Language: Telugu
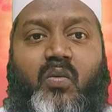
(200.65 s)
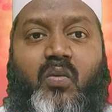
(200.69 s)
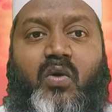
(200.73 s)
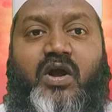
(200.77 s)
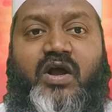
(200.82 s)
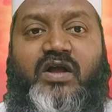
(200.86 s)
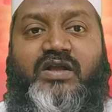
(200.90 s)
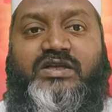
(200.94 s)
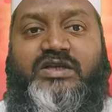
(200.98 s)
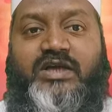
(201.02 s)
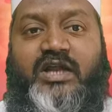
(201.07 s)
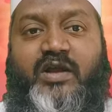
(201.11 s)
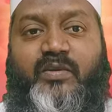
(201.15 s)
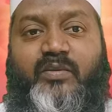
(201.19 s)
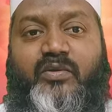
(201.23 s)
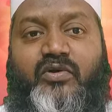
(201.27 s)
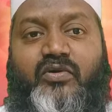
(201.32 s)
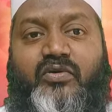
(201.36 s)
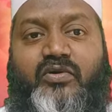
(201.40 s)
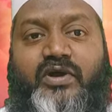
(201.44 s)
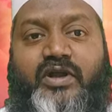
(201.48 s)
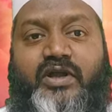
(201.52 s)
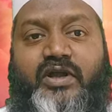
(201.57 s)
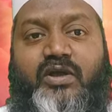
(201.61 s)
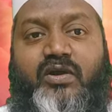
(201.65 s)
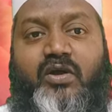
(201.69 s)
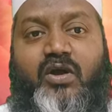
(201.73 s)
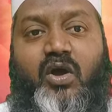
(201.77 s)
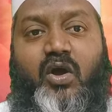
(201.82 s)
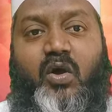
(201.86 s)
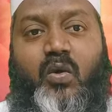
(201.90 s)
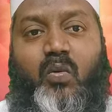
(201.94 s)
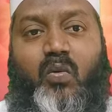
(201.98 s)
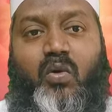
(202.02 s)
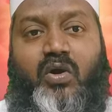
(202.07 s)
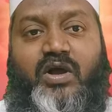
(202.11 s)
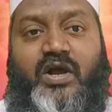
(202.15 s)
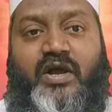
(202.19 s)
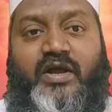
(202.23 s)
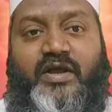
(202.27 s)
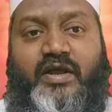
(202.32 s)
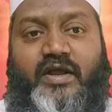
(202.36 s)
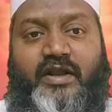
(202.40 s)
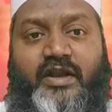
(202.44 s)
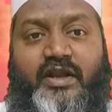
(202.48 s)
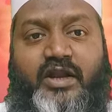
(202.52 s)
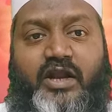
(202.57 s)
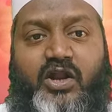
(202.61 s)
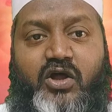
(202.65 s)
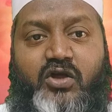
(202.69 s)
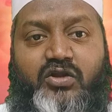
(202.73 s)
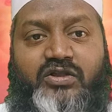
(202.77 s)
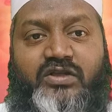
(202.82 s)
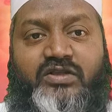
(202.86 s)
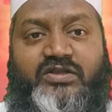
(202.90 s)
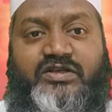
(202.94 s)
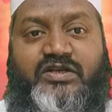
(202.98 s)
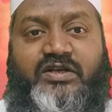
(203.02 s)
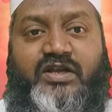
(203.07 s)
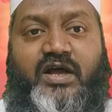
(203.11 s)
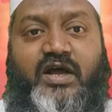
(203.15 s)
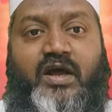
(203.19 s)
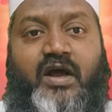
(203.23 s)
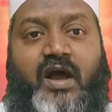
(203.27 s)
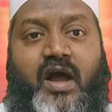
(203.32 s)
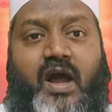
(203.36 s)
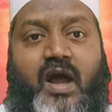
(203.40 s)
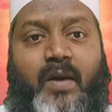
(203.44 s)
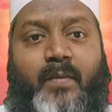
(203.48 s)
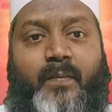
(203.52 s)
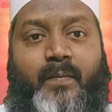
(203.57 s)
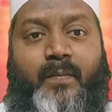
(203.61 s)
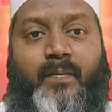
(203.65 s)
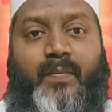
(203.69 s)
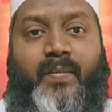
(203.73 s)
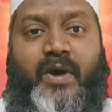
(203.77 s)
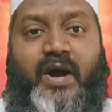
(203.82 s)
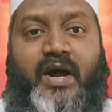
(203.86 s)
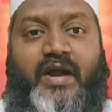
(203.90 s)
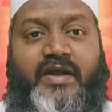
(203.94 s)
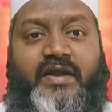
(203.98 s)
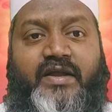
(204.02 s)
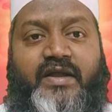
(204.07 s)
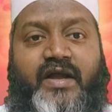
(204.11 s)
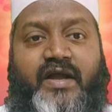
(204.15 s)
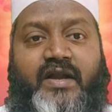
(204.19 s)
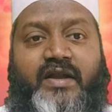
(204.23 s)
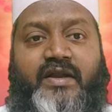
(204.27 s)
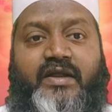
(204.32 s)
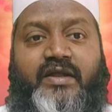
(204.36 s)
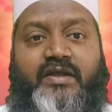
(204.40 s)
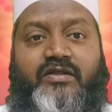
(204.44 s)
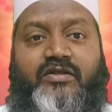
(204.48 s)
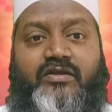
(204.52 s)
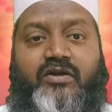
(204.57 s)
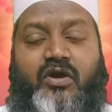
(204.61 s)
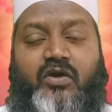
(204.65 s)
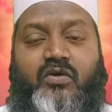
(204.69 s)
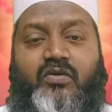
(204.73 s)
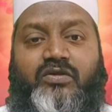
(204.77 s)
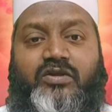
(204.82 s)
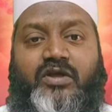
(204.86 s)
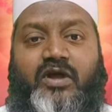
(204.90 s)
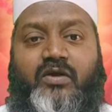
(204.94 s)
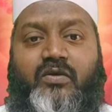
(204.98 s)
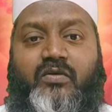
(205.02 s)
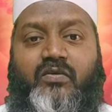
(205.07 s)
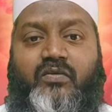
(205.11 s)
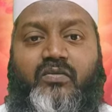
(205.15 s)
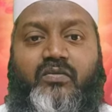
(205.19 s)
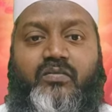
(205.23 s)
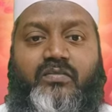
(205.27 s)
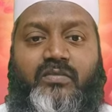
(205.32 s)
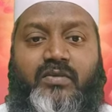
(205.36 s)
ఒక చలమ నుండి ఒక గిన్నెలో తెచ్చిన పానీయాన్ని త్రాగుతారు